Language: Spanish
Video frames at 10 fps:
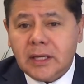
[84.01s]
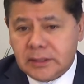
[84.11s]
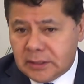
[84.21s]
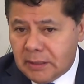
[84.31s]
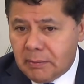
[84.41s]

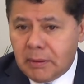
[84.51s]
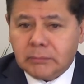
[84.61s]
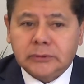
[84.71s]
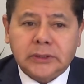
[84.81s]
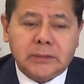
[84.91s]

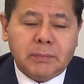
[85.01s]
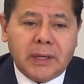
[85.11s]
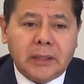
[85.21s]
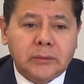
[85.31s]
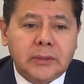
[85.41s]
estábamos
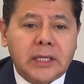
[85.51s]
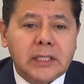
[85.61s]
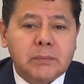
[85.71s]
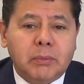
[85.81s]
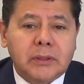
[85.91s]
esperando una
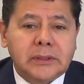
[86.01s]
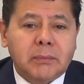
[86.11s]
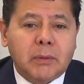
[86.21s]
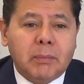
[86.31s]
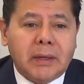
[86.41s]
respuesta
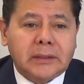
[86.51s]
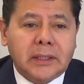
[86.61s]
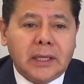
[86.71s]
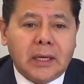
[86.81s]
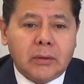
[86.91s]
por parte
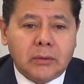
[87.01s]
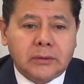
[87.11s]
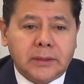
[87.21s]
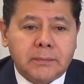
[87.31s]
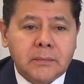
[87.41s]
de la
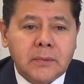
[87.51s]
Corte.